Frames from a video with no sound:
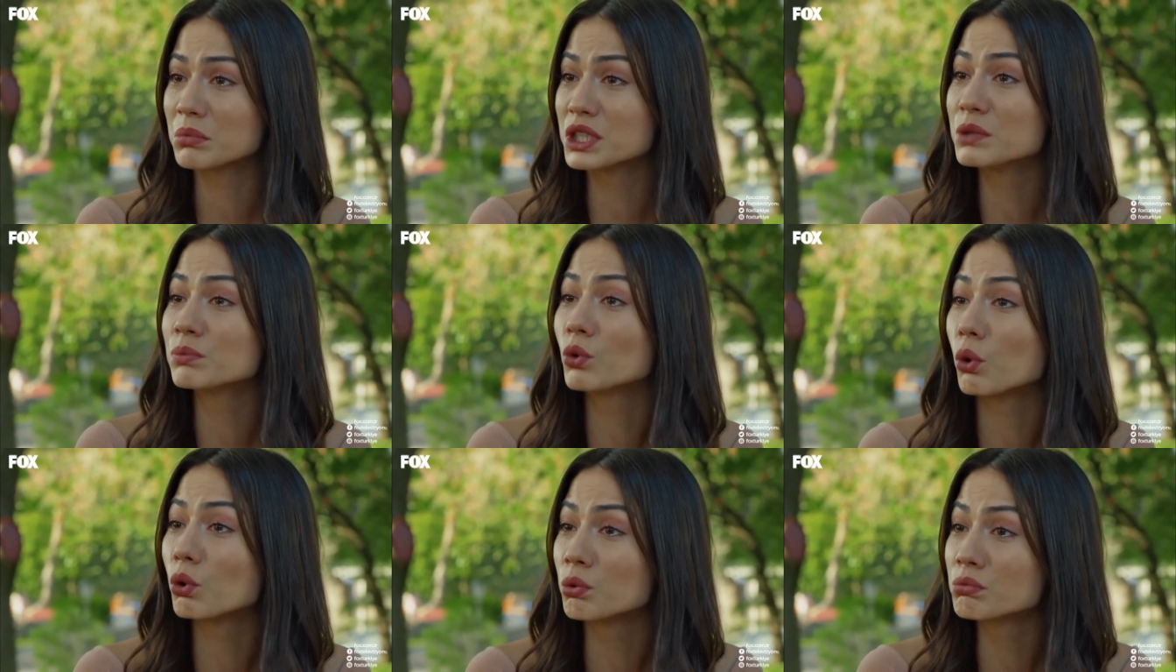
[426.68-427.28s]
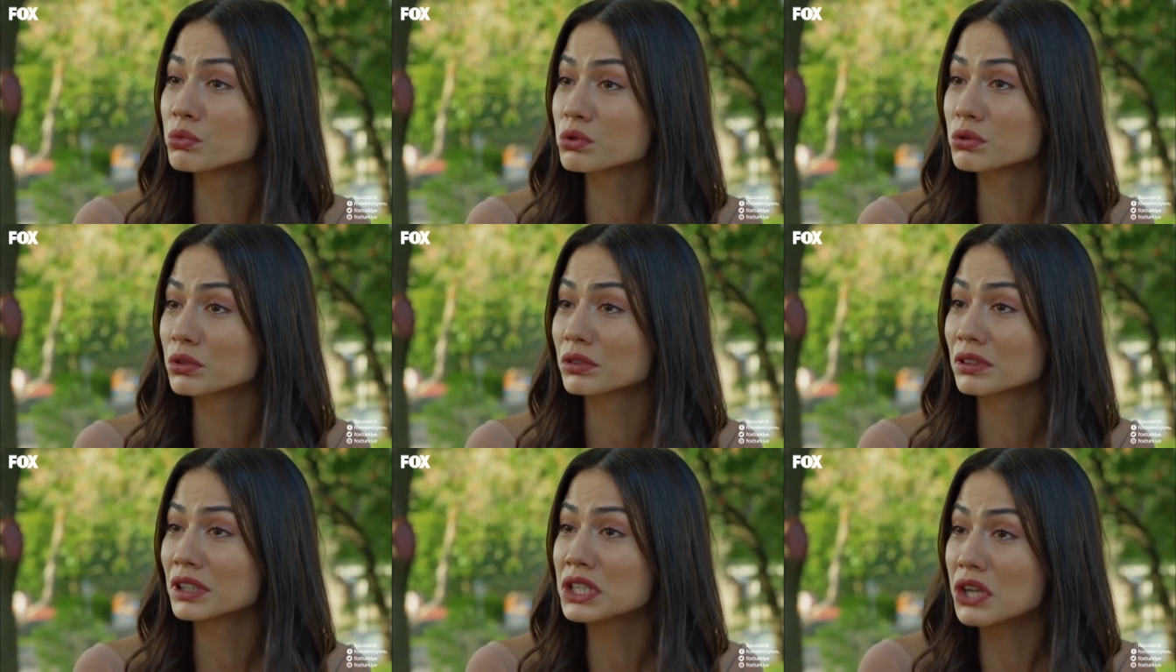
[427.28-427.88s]
Bizim kokumuz
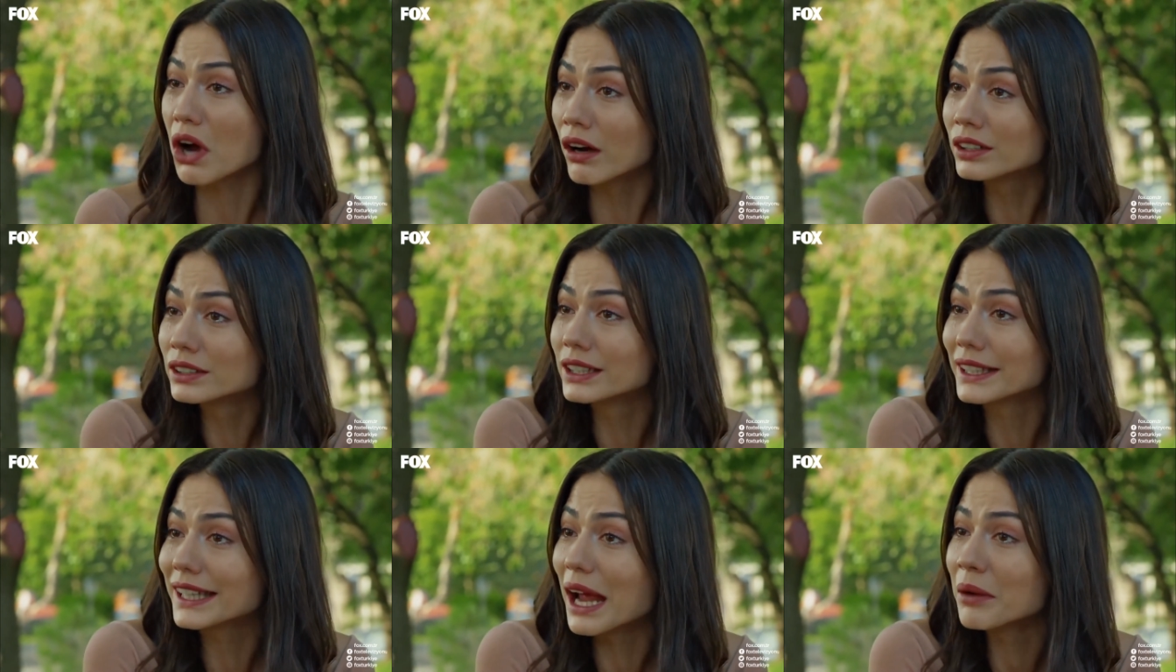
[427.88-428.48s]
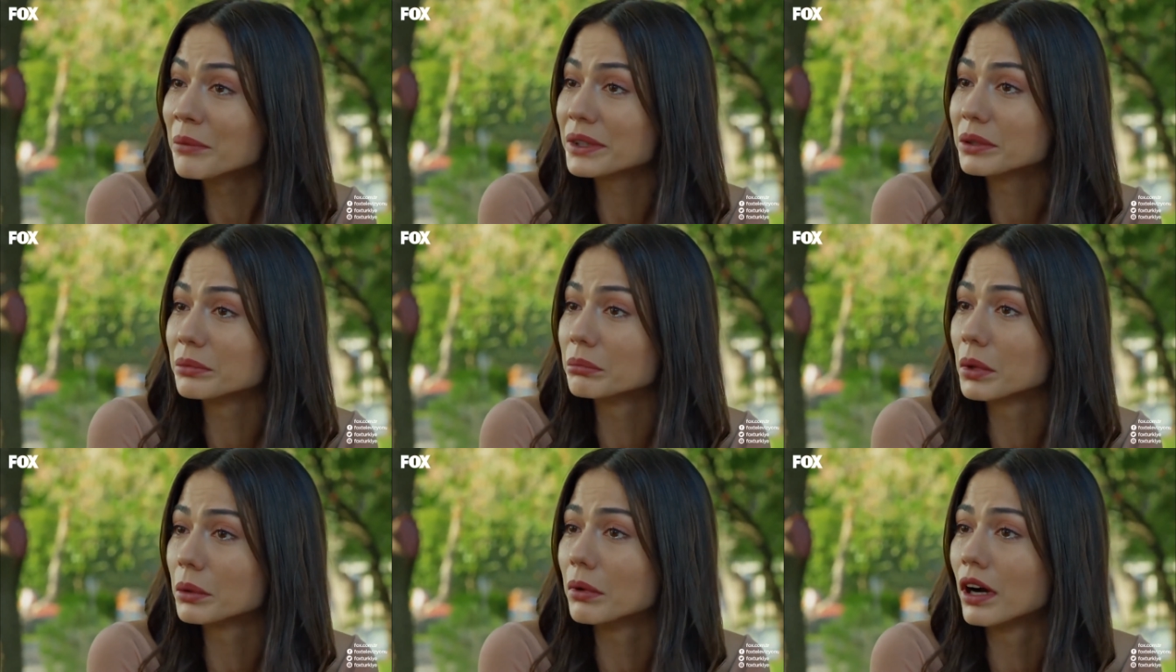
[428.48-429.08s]
aklına
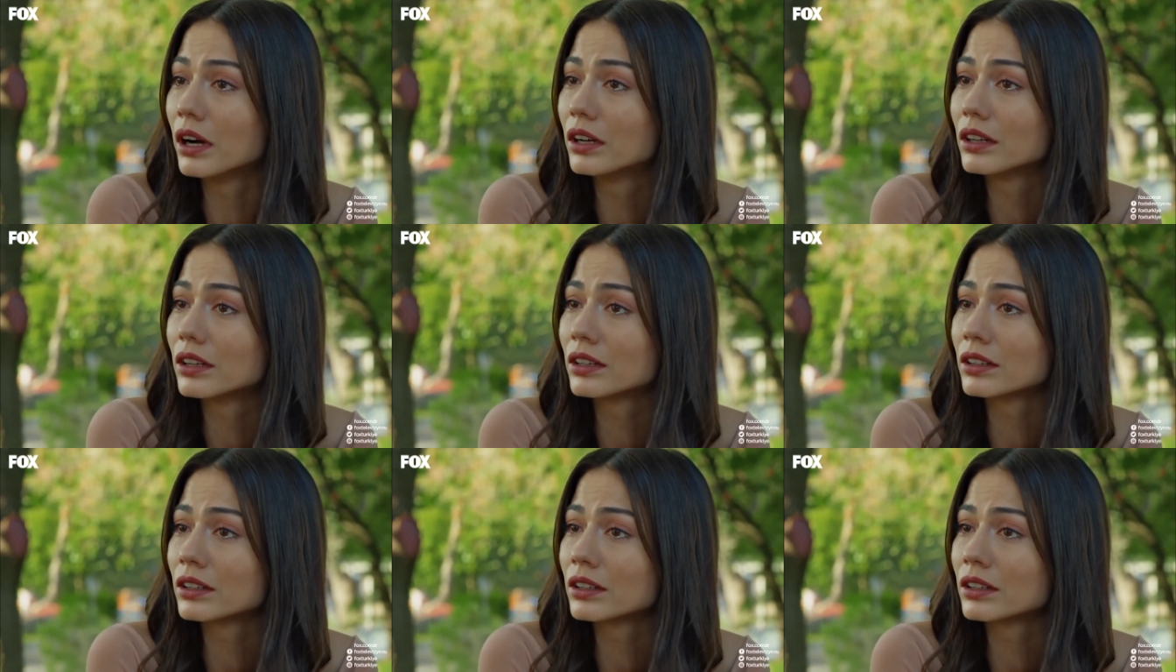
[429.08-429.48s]
gelmedi mi baba?